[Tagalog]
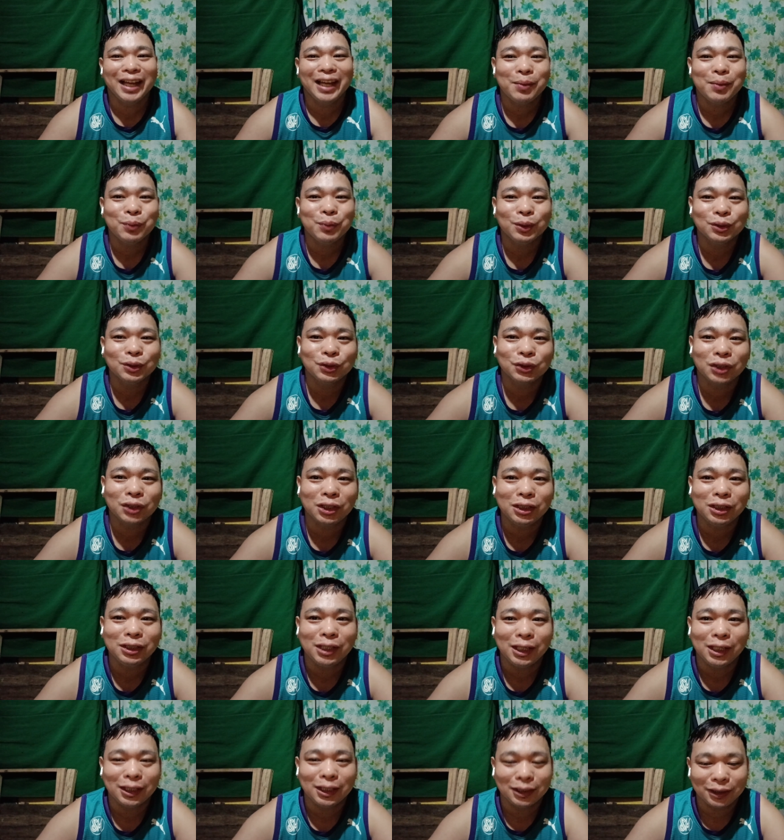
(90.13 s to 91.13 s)
Emon Star
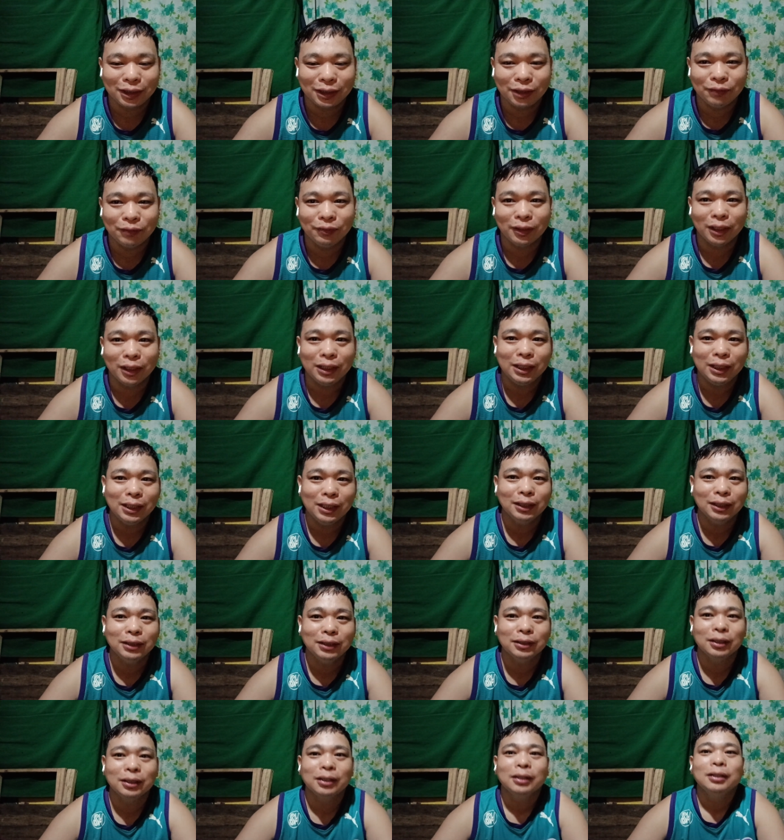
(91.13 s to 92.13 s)
TV.
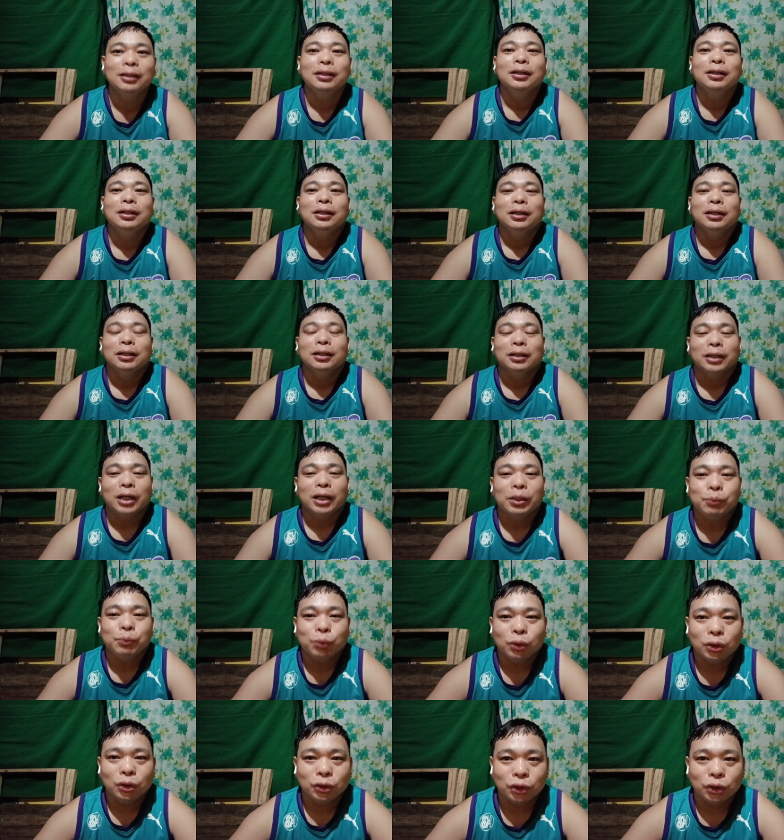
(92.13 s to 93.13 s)
Ayan, gaya
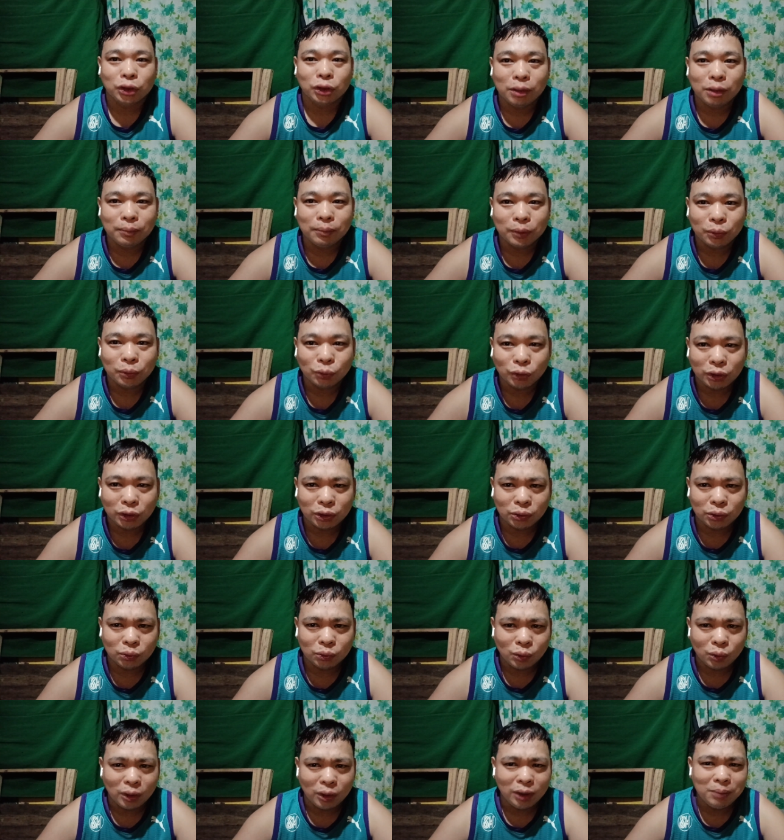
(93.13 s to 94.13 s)
po ng sinabi ko sa
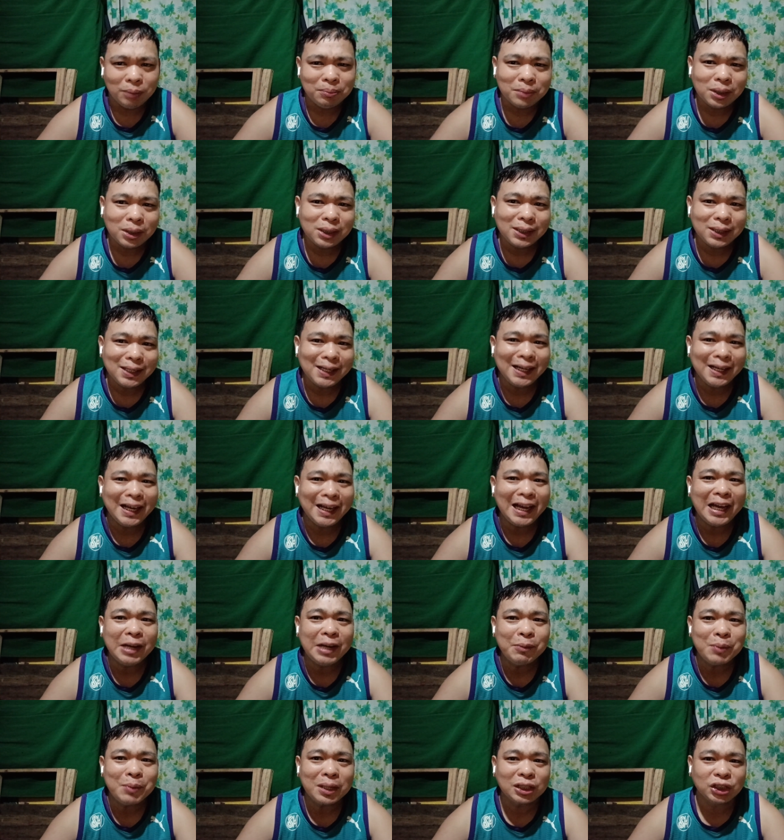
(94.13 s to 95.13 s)
inyo ay
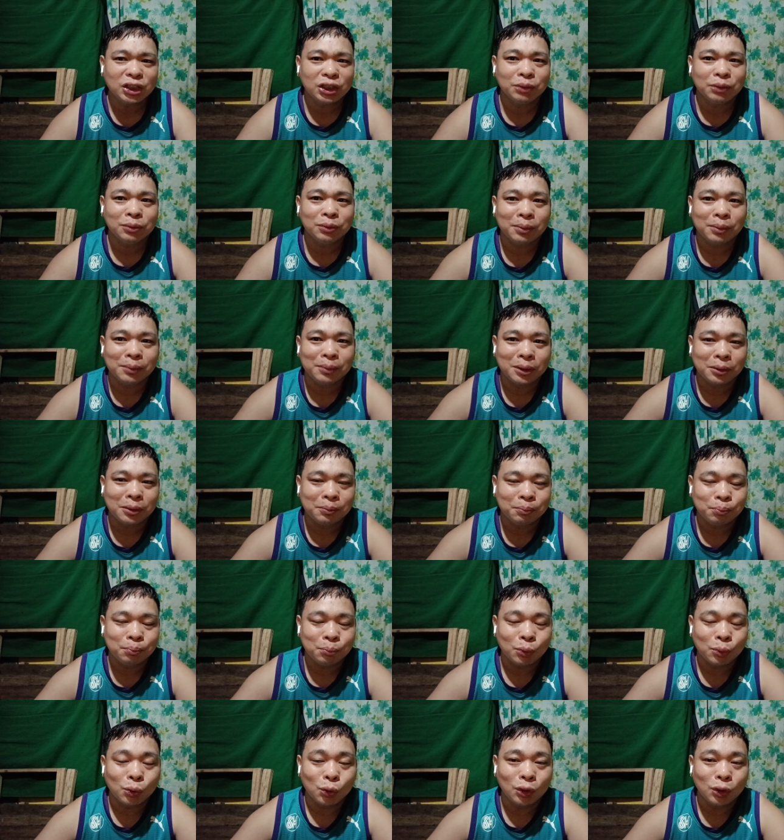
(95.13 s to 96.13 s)
mag-unboxing naman
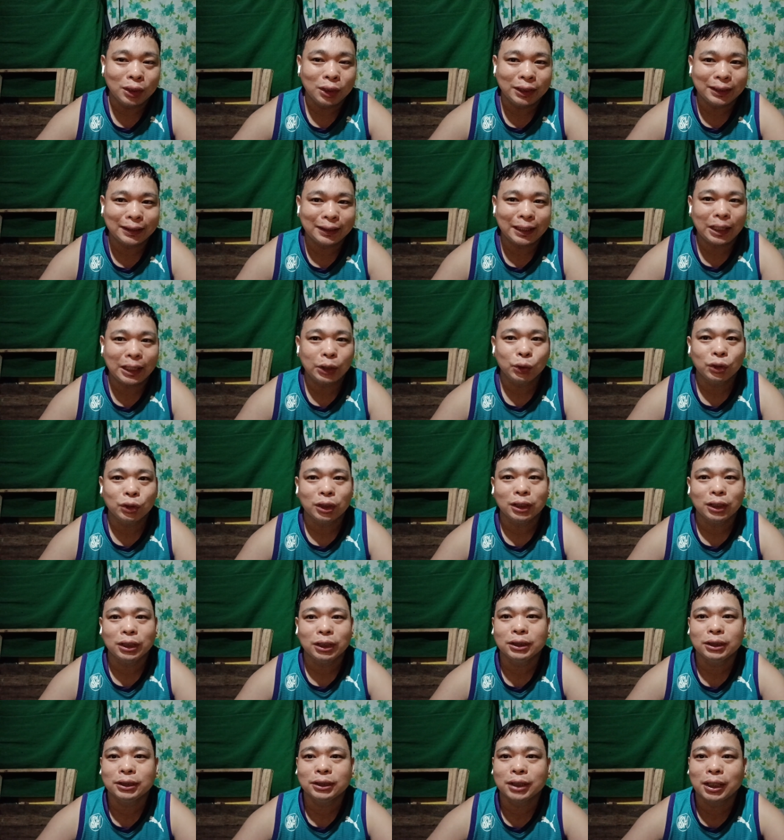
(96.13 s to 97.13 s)
po ulit tayo ng
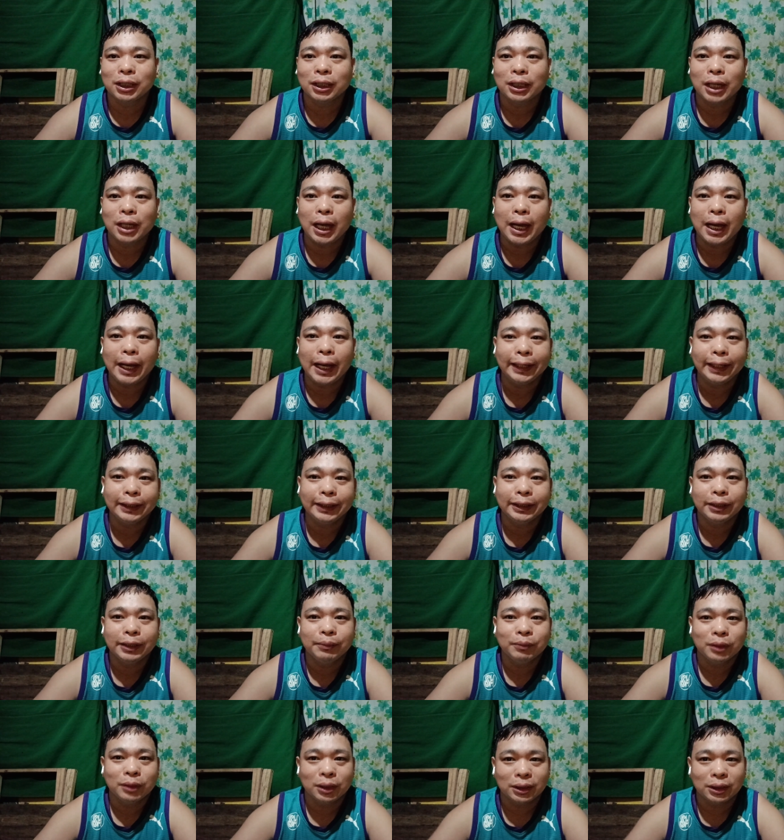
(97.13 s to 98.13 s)
isang
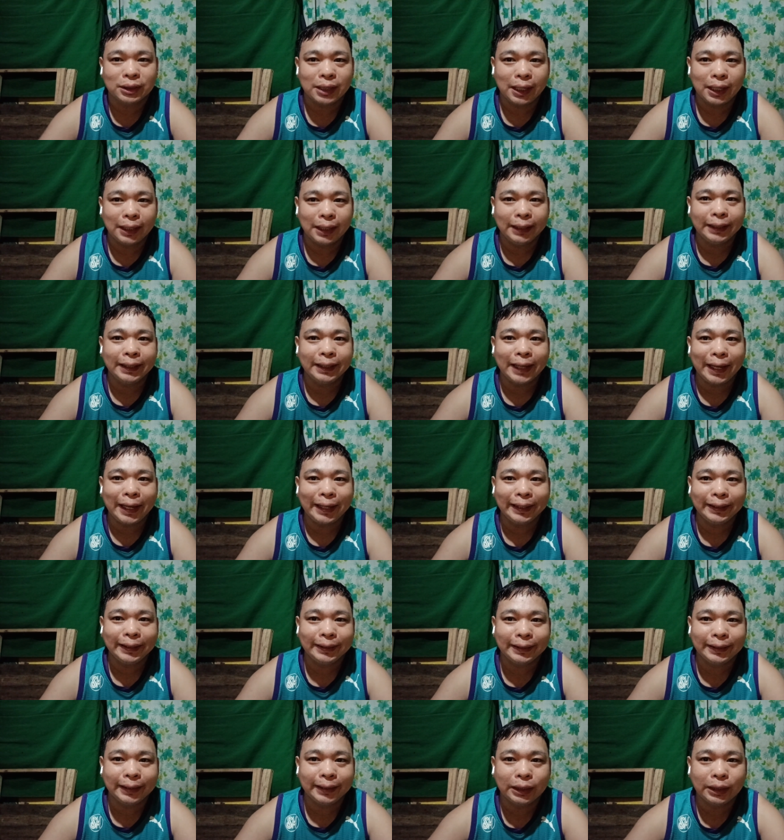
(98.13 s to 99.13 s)
item na galing kay
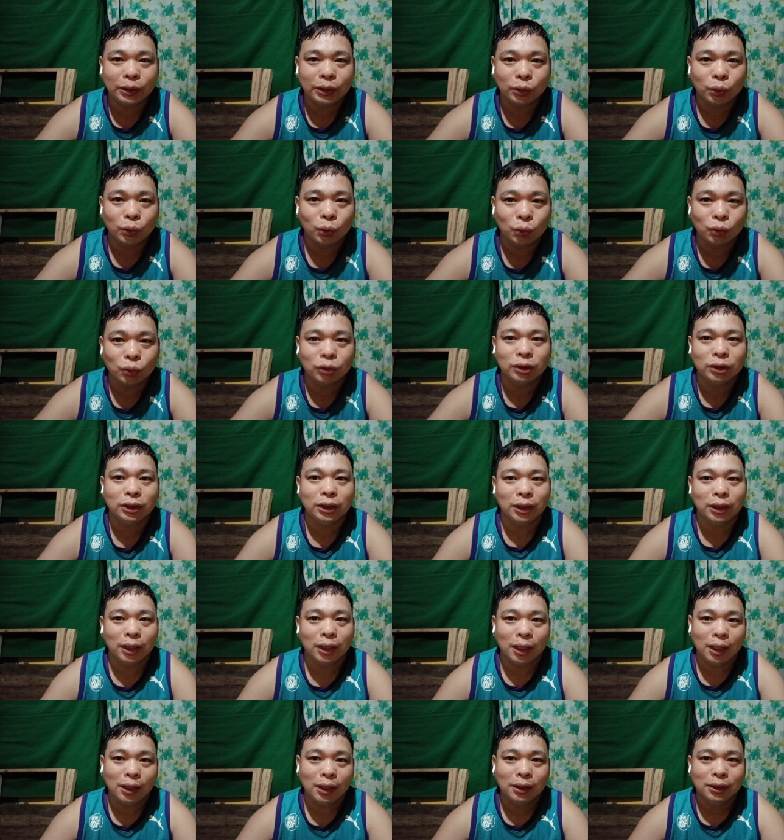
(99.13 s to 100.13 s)
TikTok.
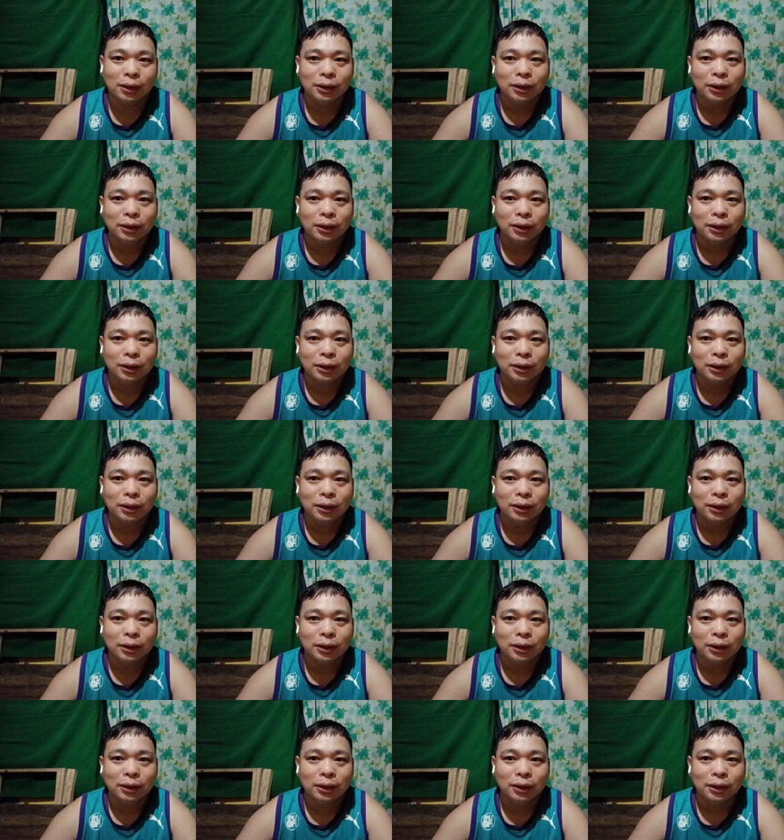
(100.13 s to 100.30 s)
Uh,